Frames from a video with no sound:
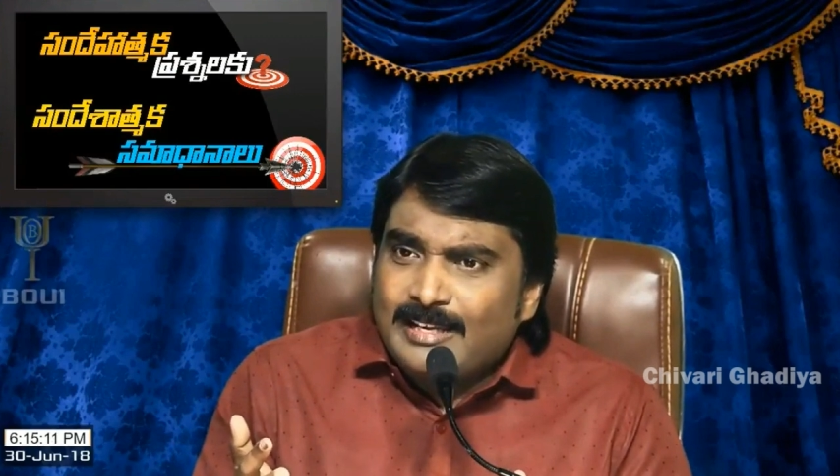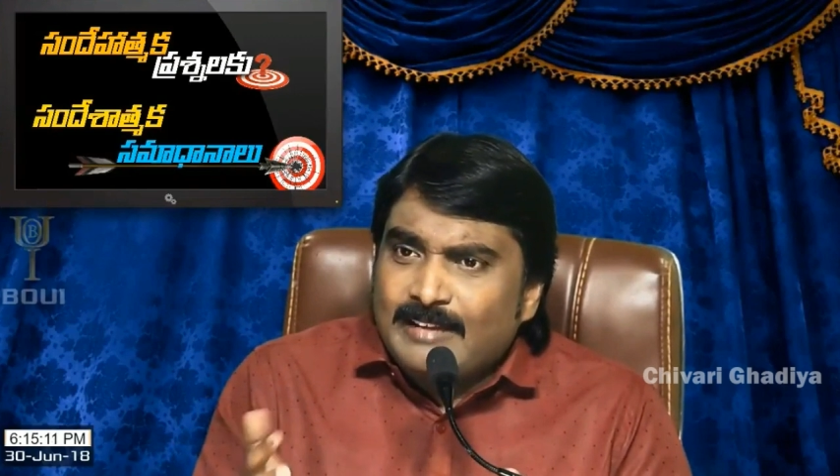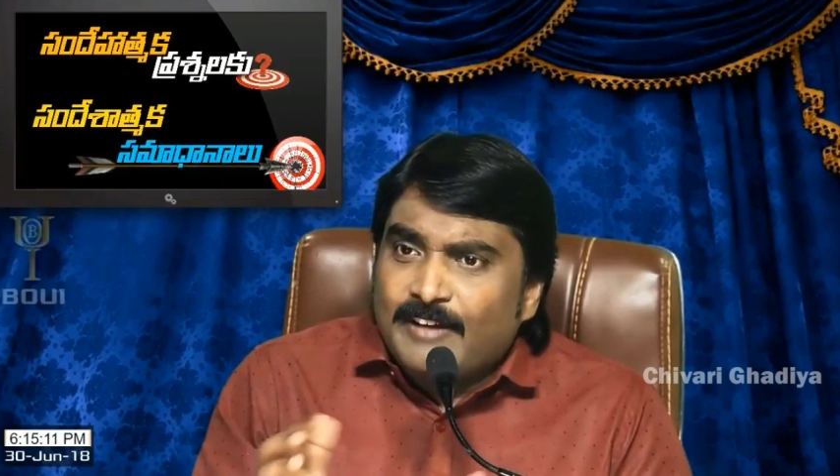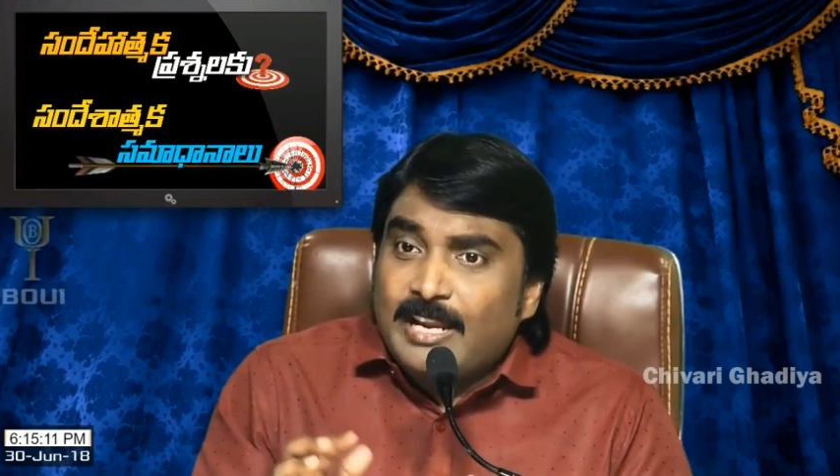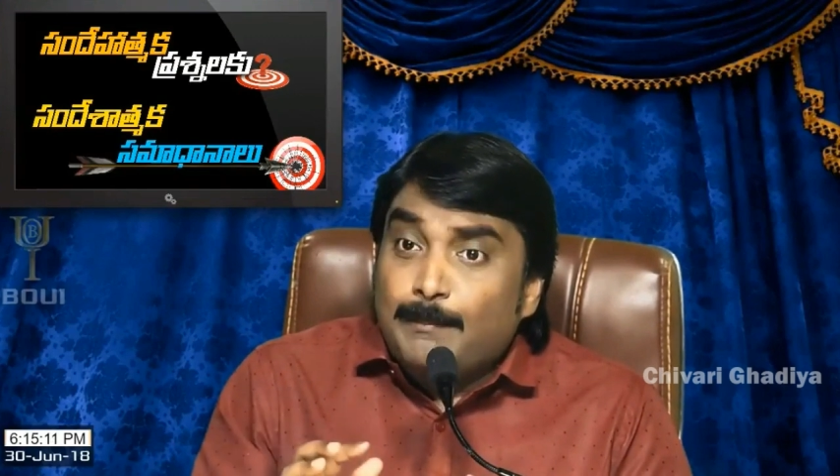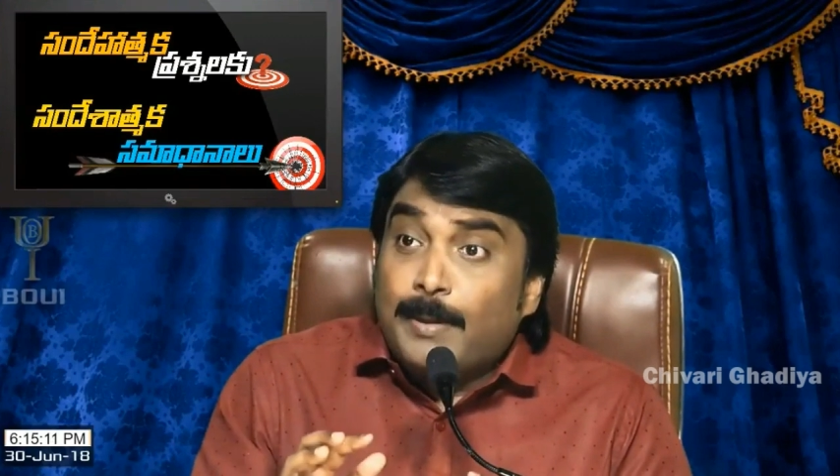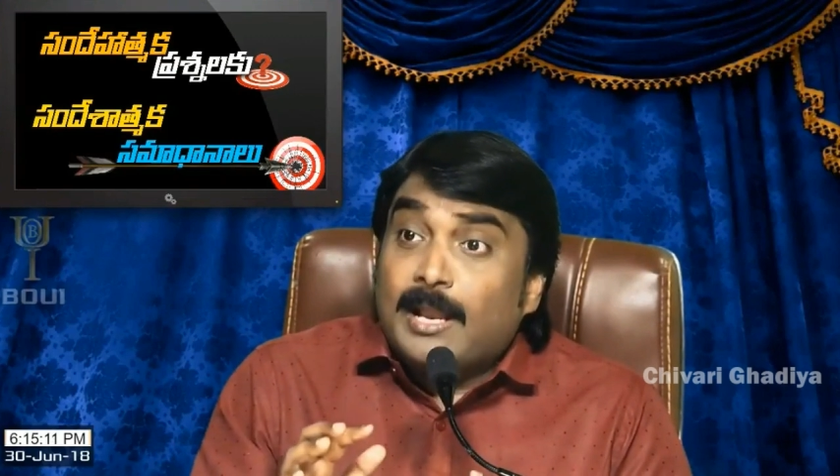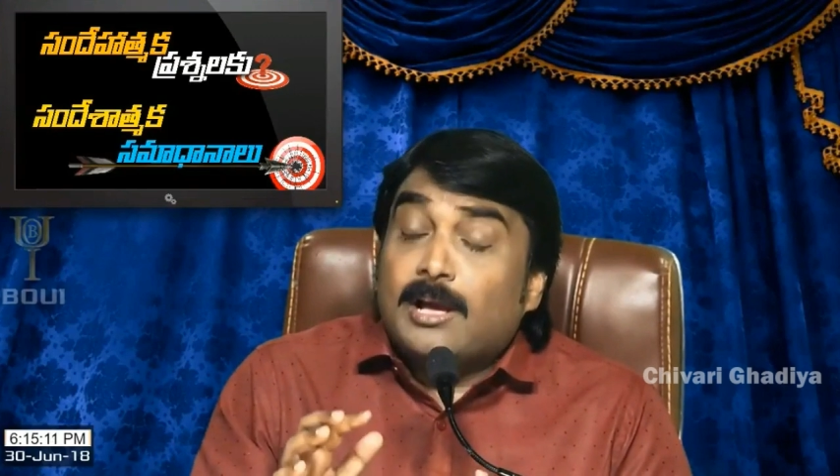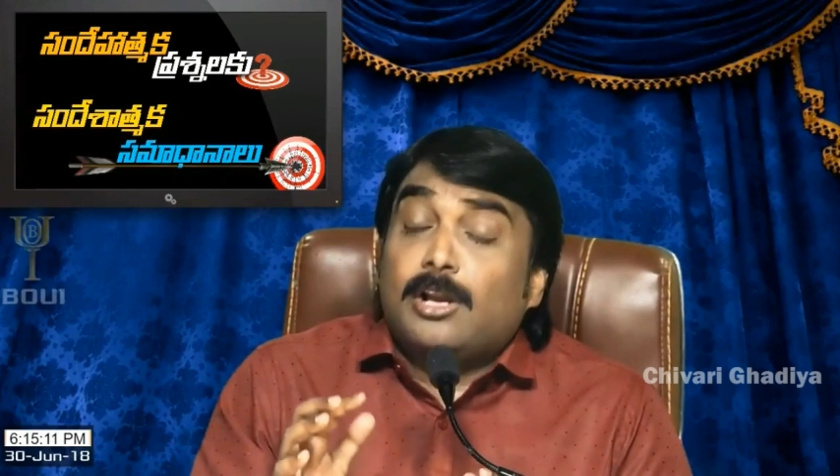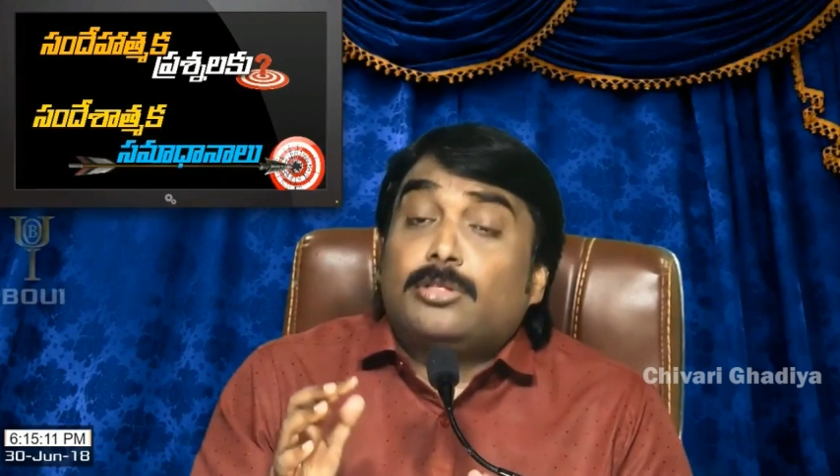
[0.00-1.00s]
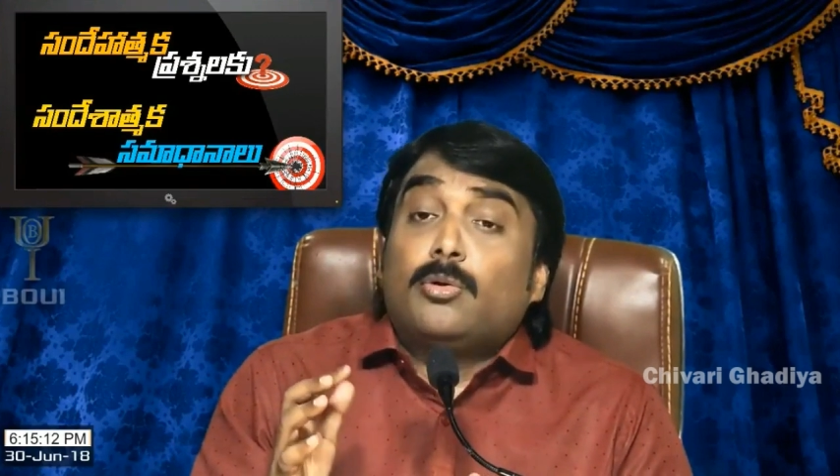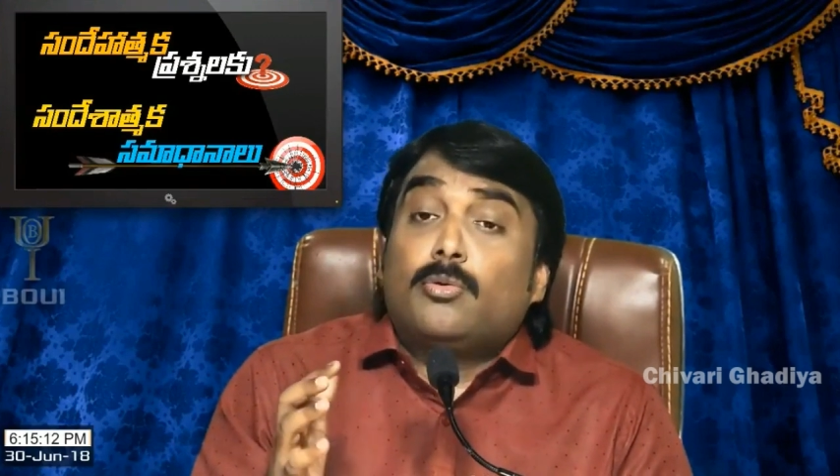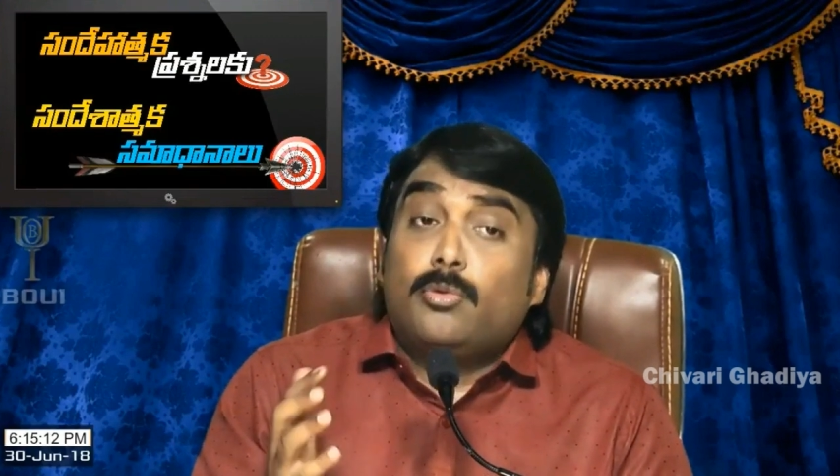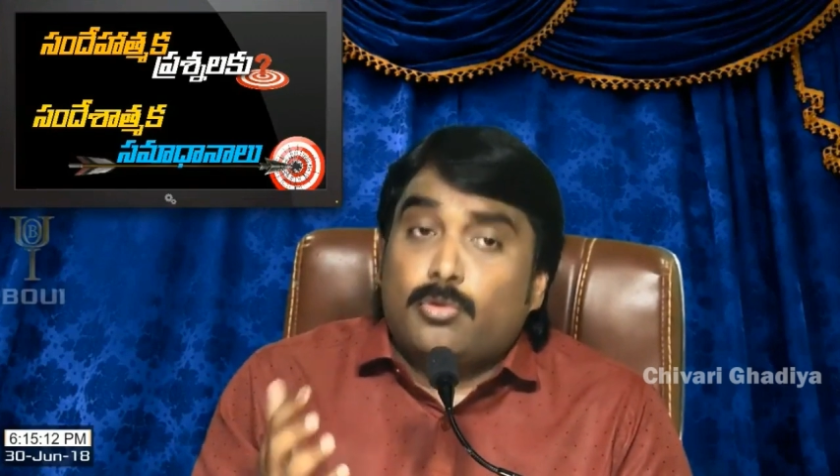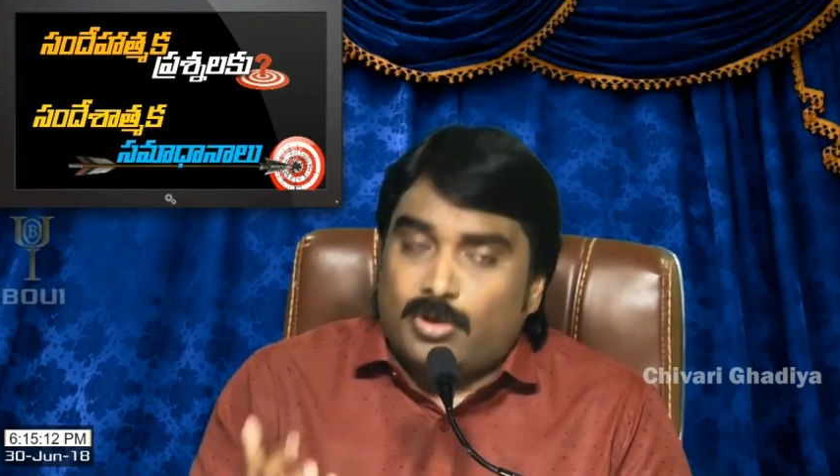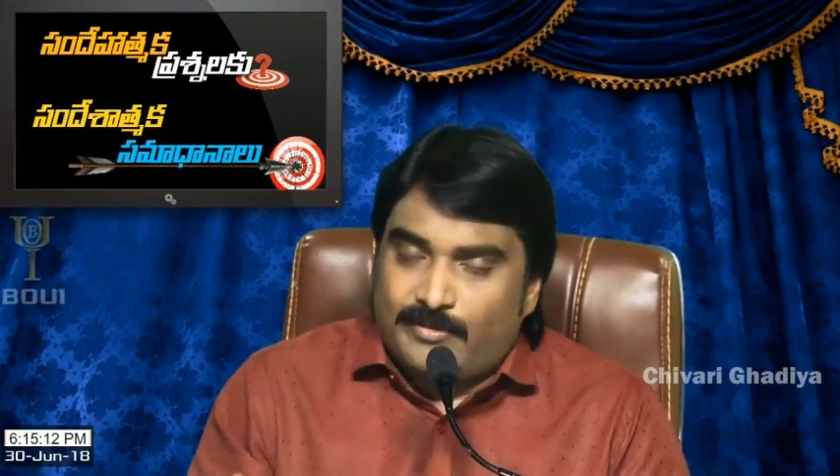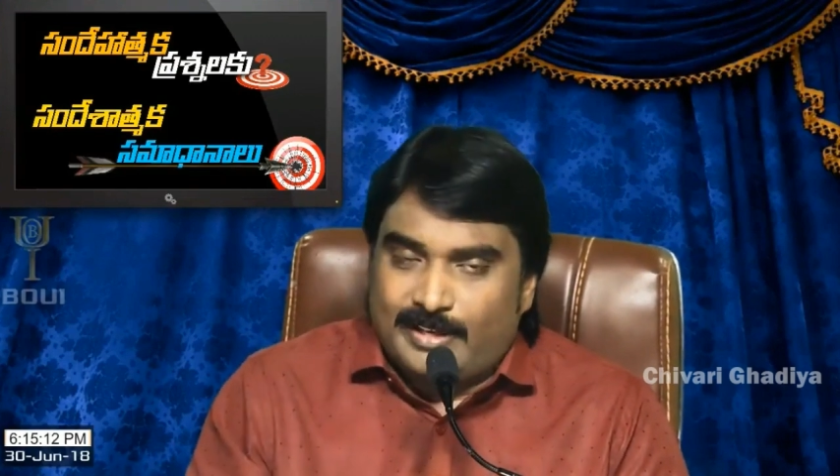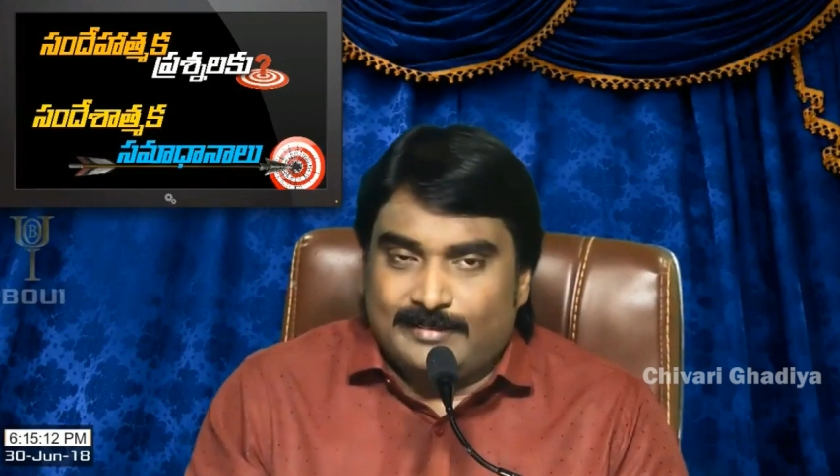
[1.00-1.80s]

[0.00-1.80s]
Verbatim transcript: ఇవన్నీ పలకలతో కూడుకున్నవి